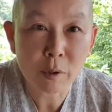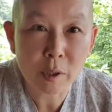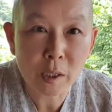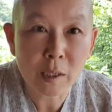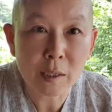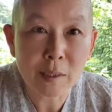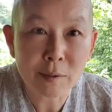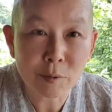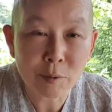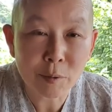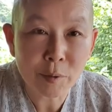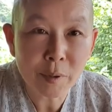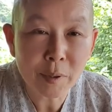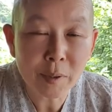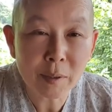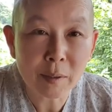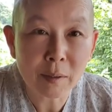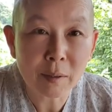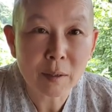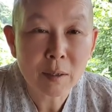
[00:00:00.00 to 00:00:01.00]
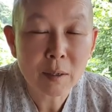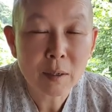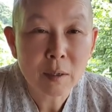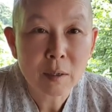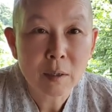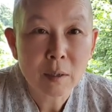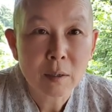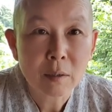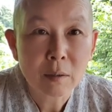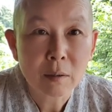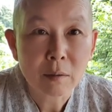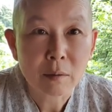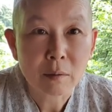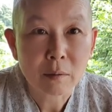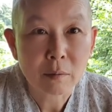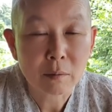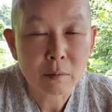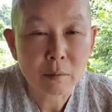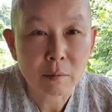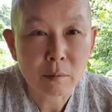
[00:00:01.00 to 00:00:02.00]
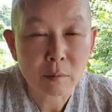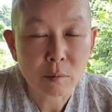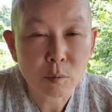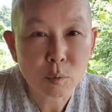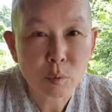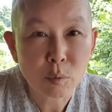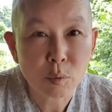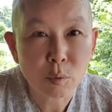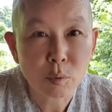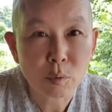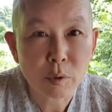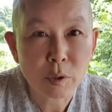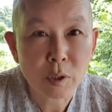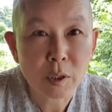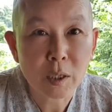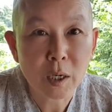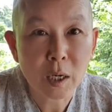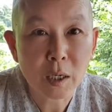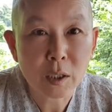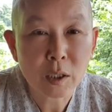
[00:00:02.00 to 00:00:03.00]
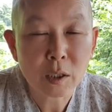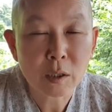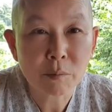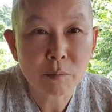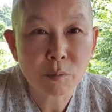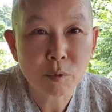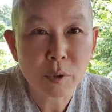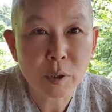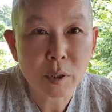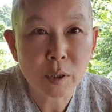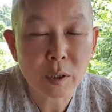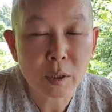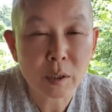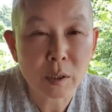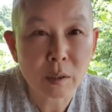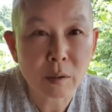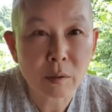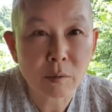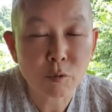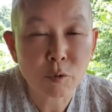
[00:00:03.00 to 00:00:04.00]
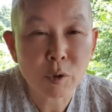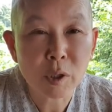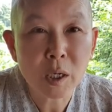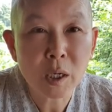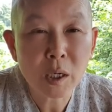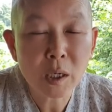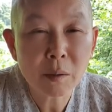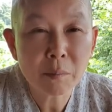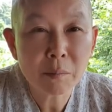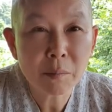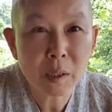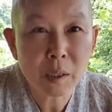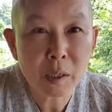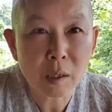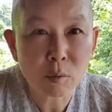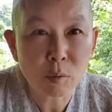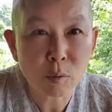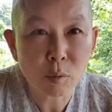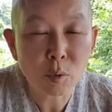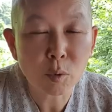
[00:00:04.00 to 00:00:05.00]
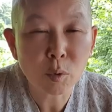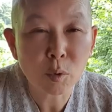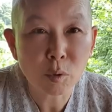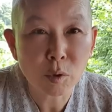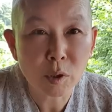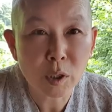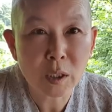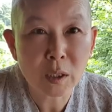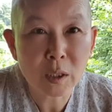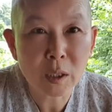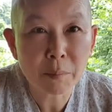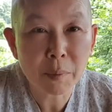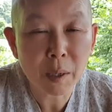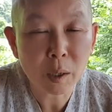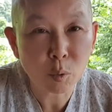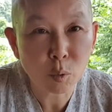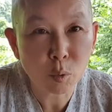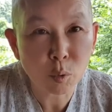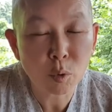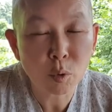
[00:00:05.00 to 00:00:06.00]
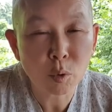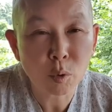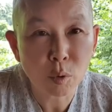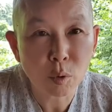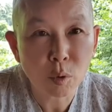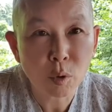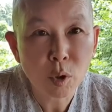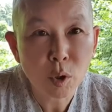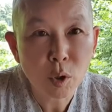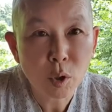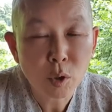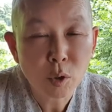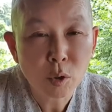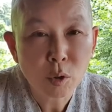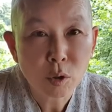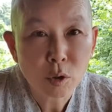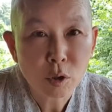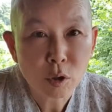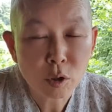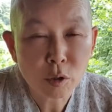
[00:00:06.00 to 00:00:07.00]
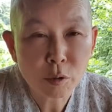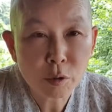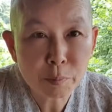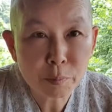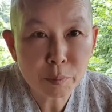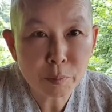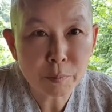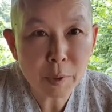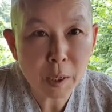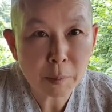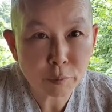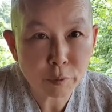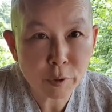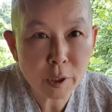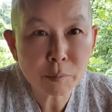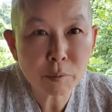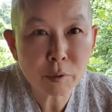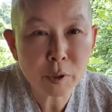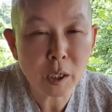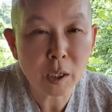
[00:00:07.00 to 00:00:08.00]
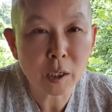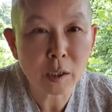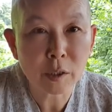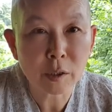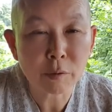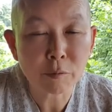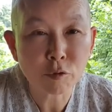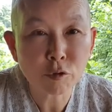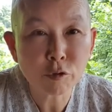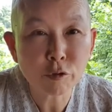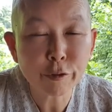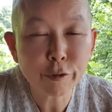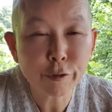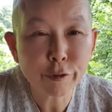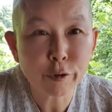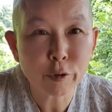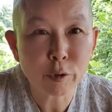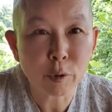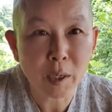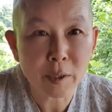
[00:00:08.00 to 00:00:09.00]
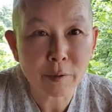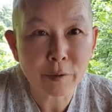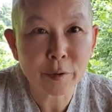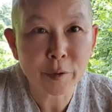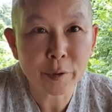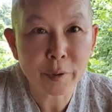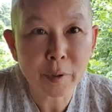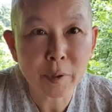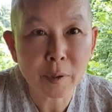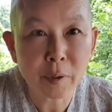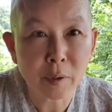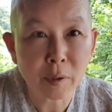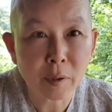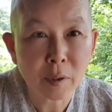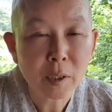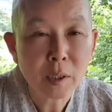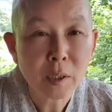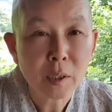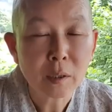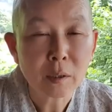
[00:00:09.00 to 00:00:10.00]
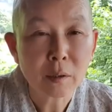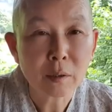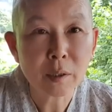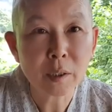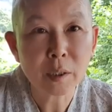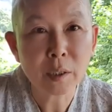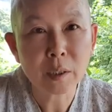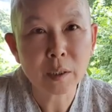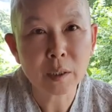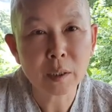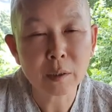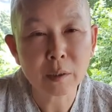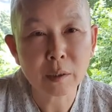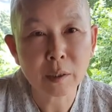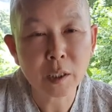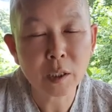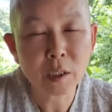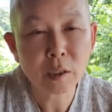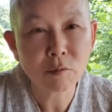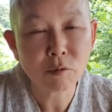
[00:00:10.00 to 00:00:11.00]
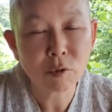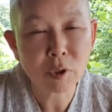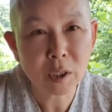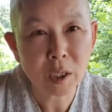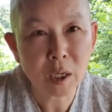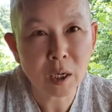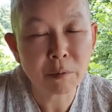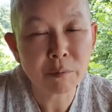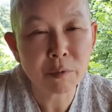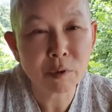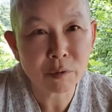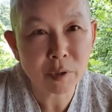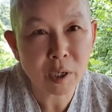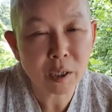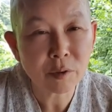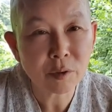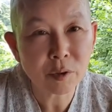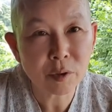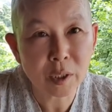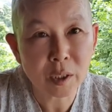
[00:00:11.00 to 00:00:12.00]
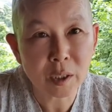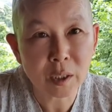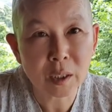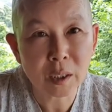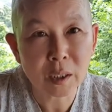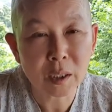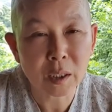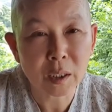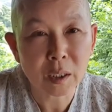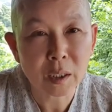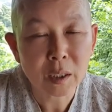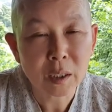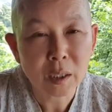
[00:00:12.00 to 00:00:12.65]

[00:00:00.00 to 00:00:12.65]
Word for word: 그래가지고요. 그 또 제가 아시는 분이 위암이라고 진단 받고 그막 부랴부랴 지금 숙을 뜯으러 왔어요. 근데 이제 지금 우리 대한민국 산촌에